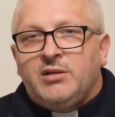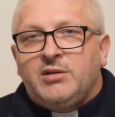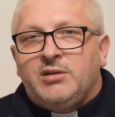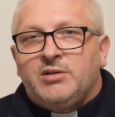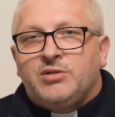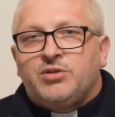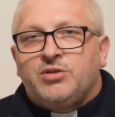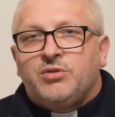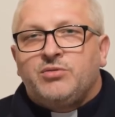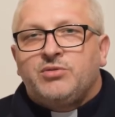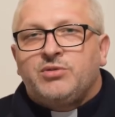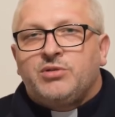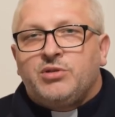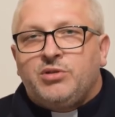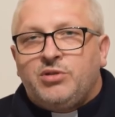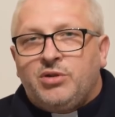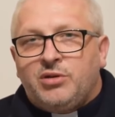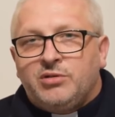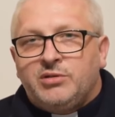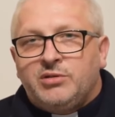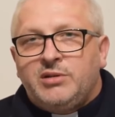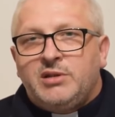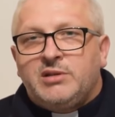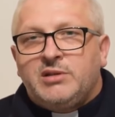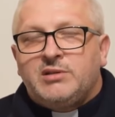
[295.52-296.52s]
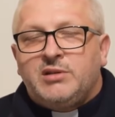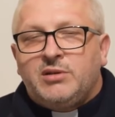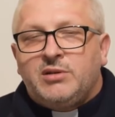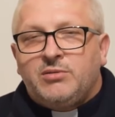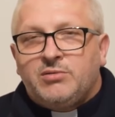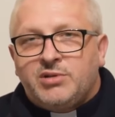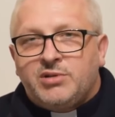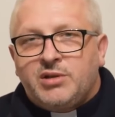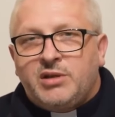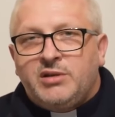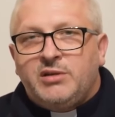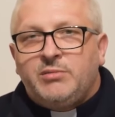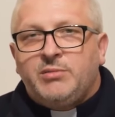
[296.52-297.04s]
są zgodne z
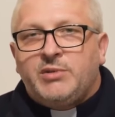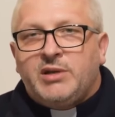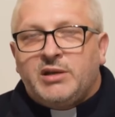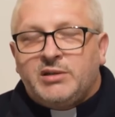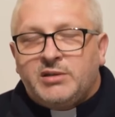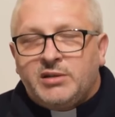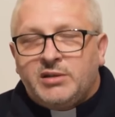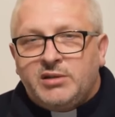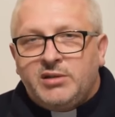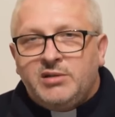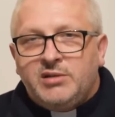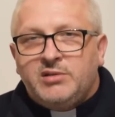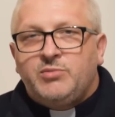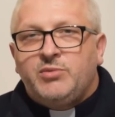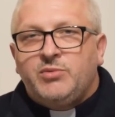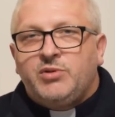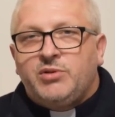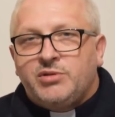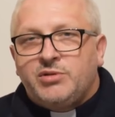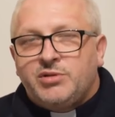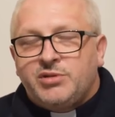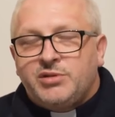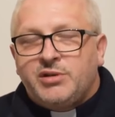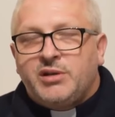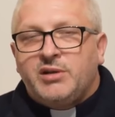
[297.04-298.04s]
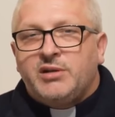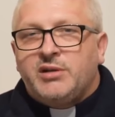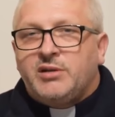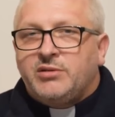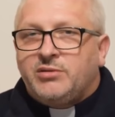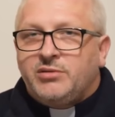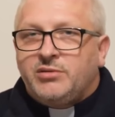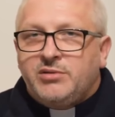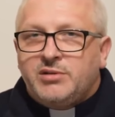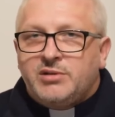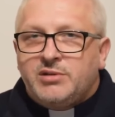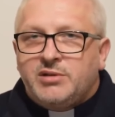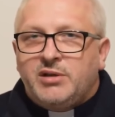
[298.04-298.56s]
nauczaniem katechizmu Kościoła
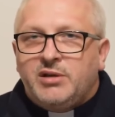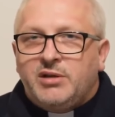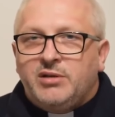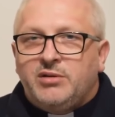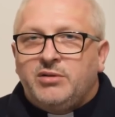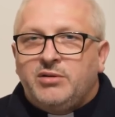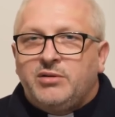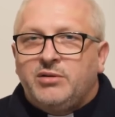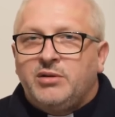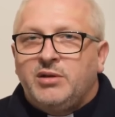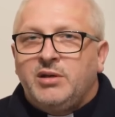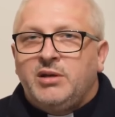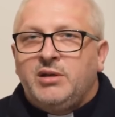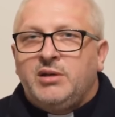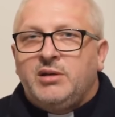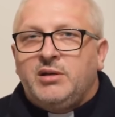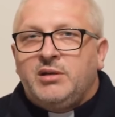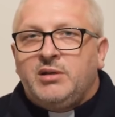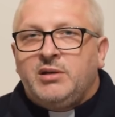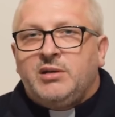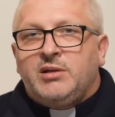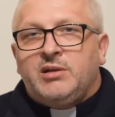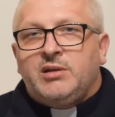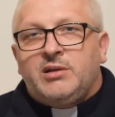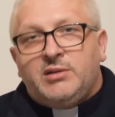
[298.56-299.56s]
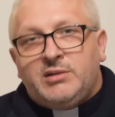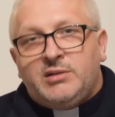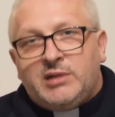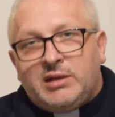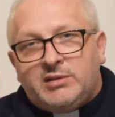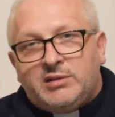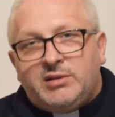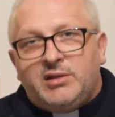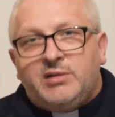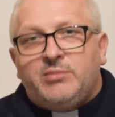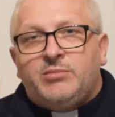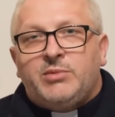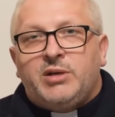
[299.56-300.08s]
katolickiego na
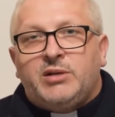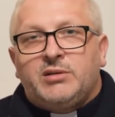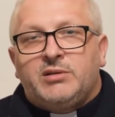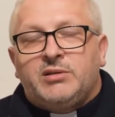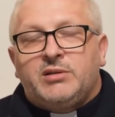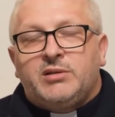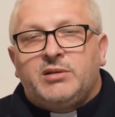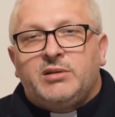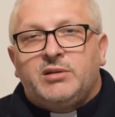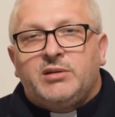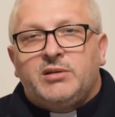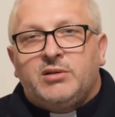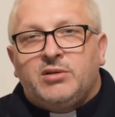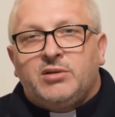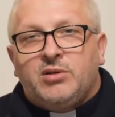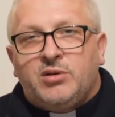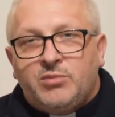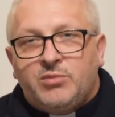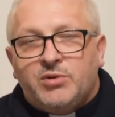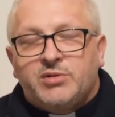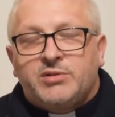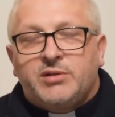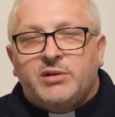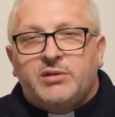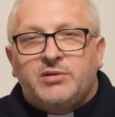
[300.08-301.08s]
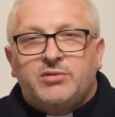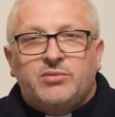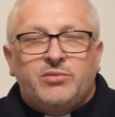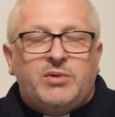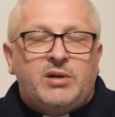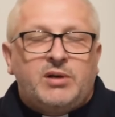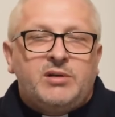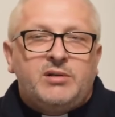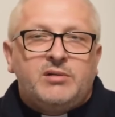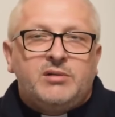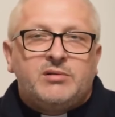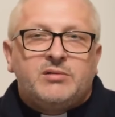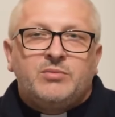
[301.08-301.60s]
temat
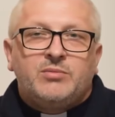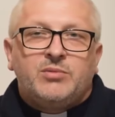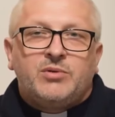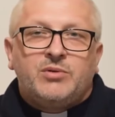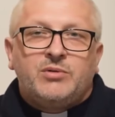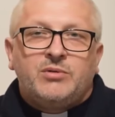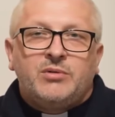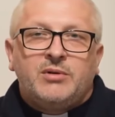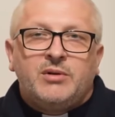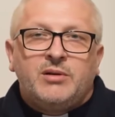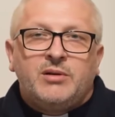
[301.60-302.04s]
homoseksualizmu.